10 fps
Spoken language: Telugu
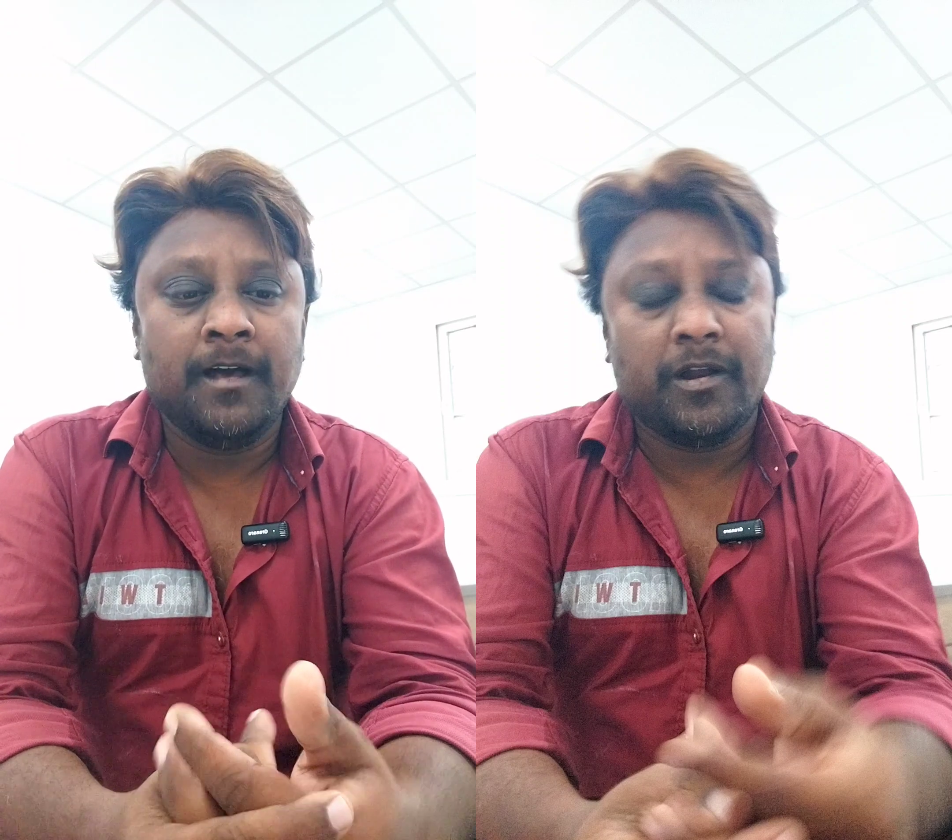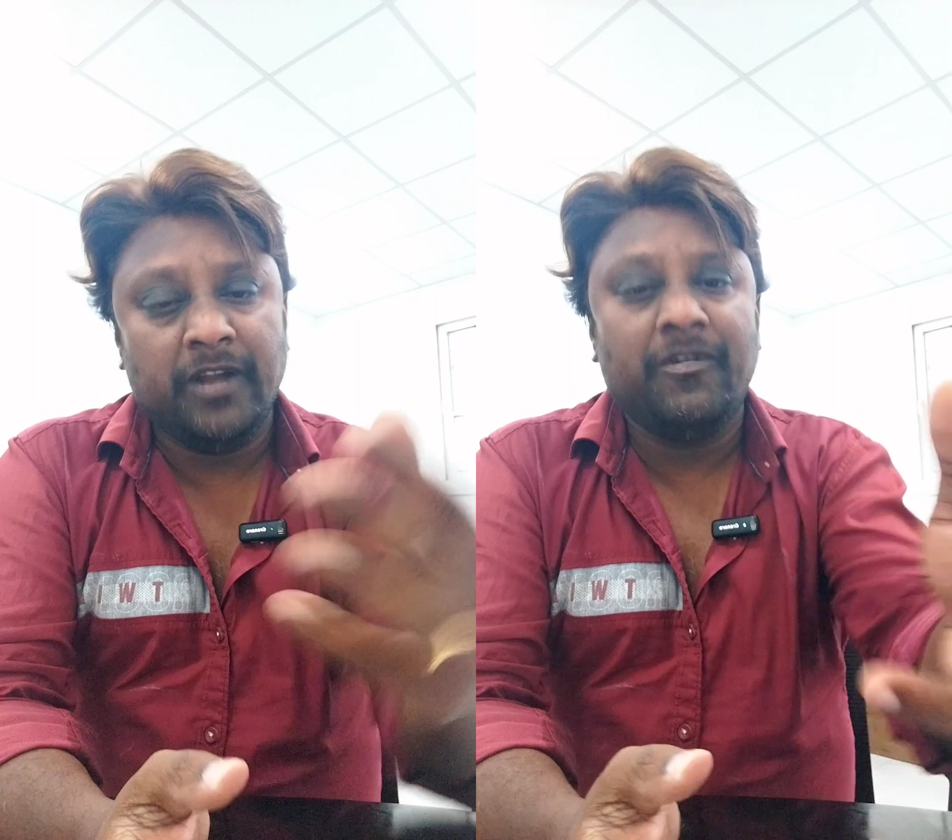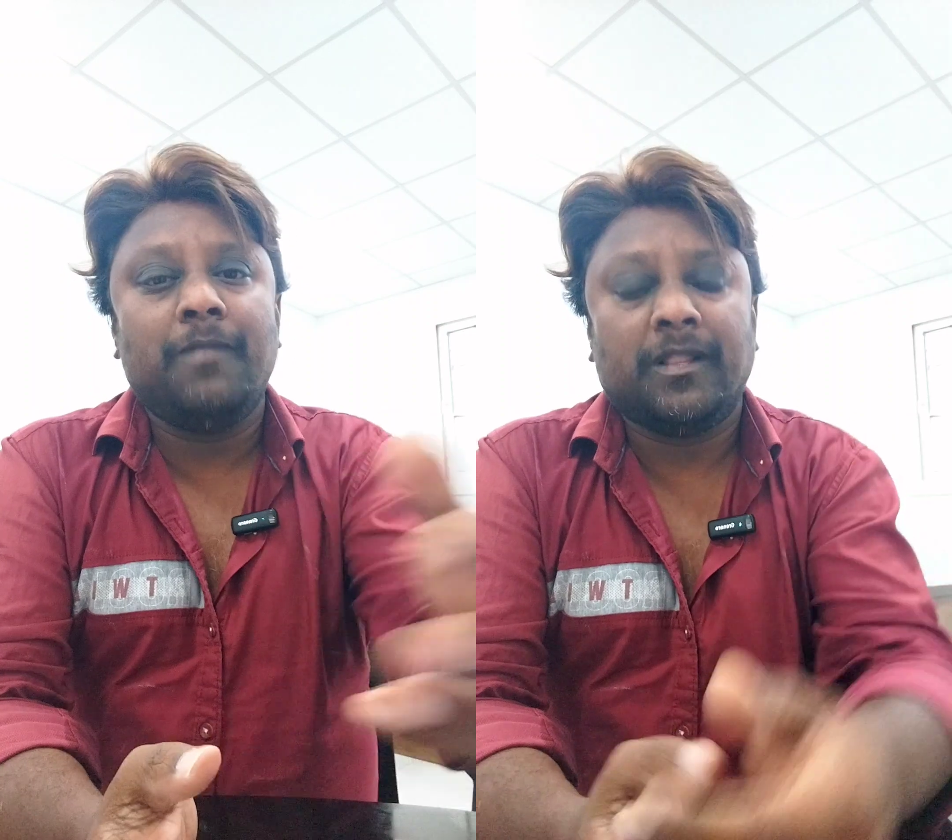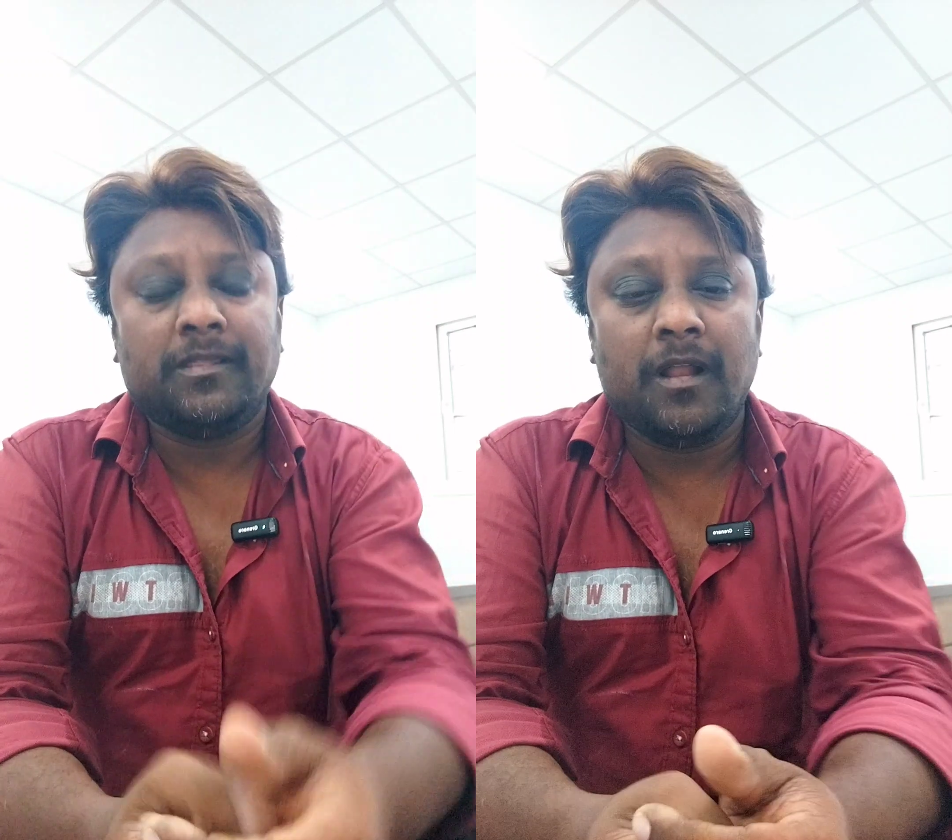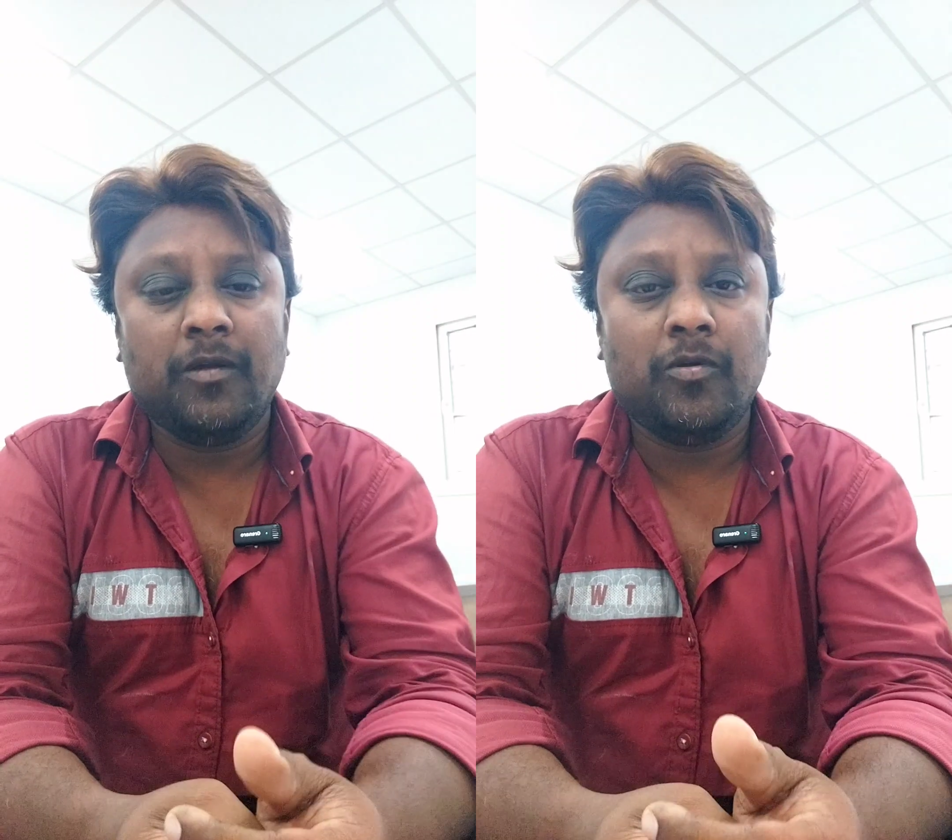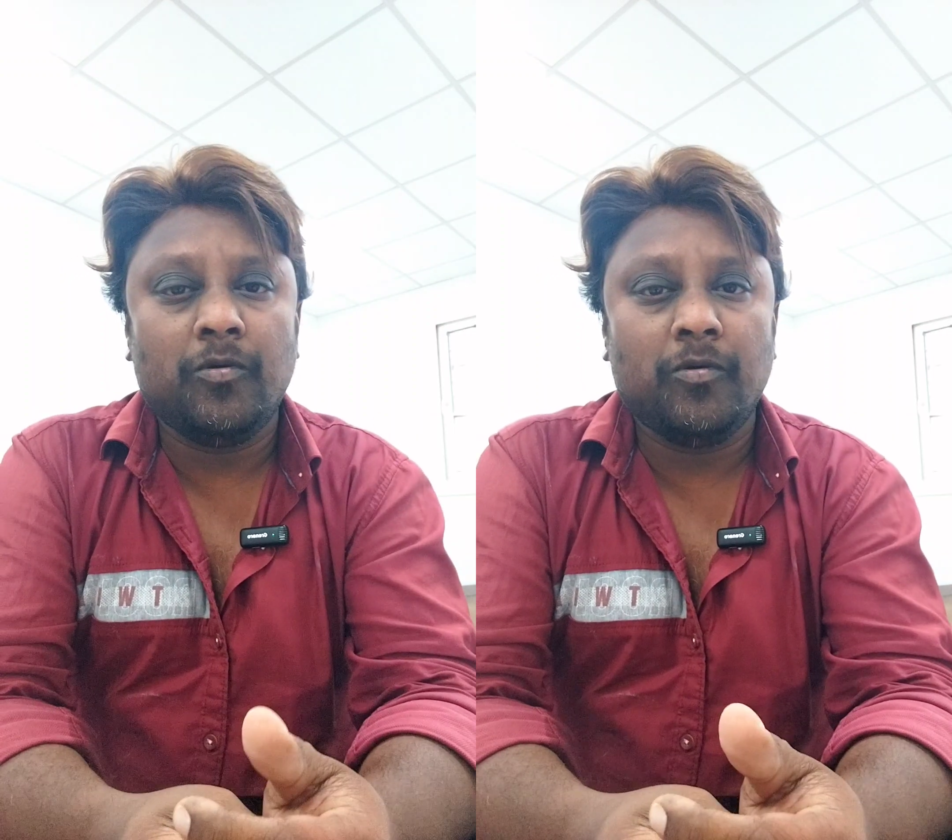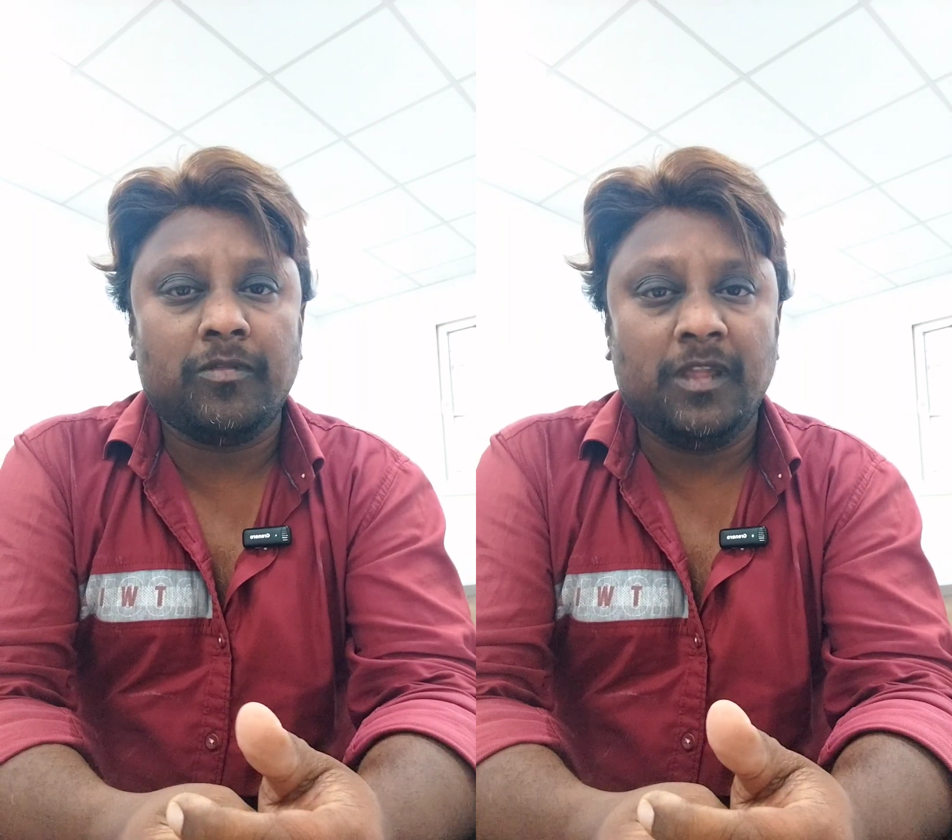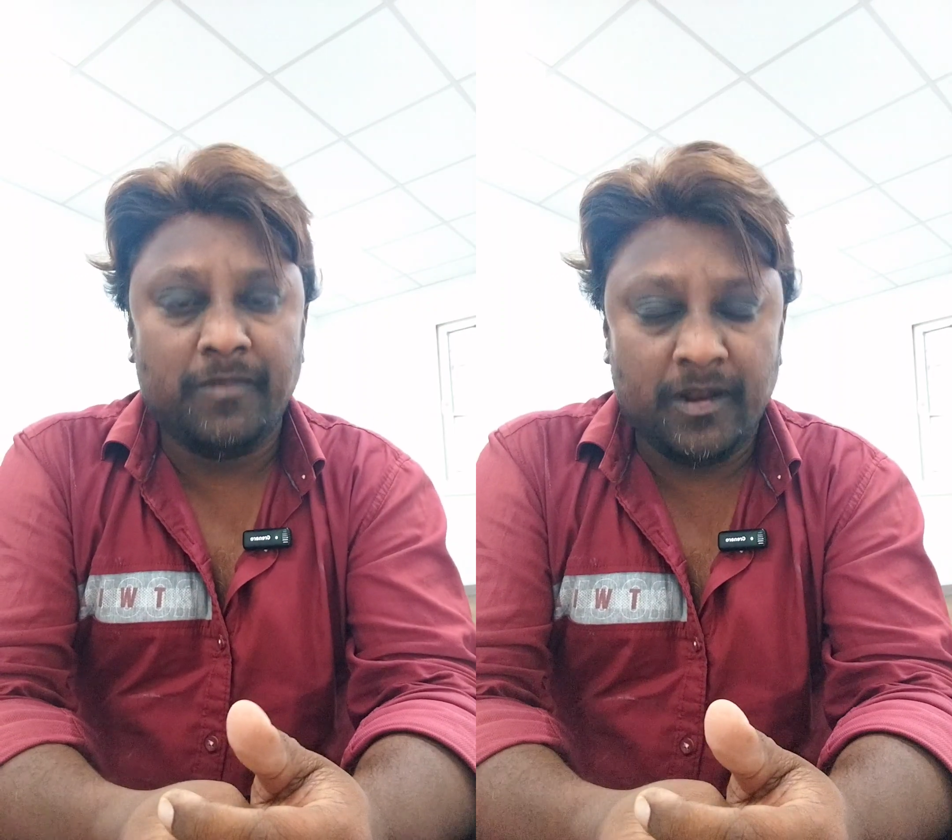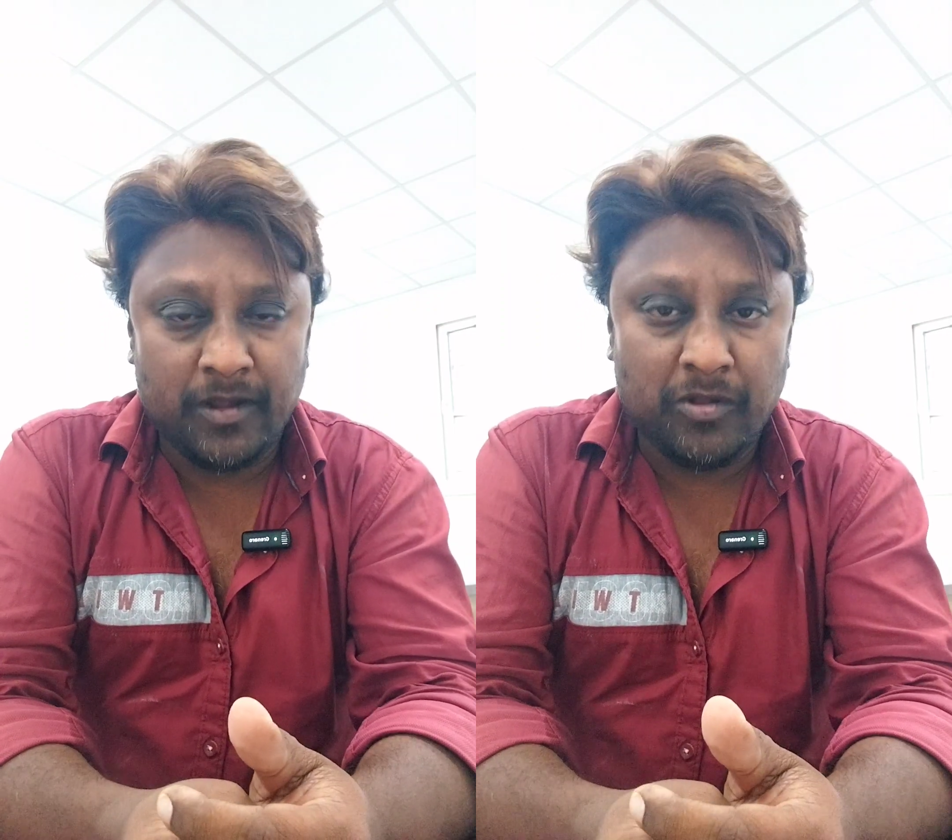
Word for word: రెండు వేల పద్నాలుగులో సిబిఐని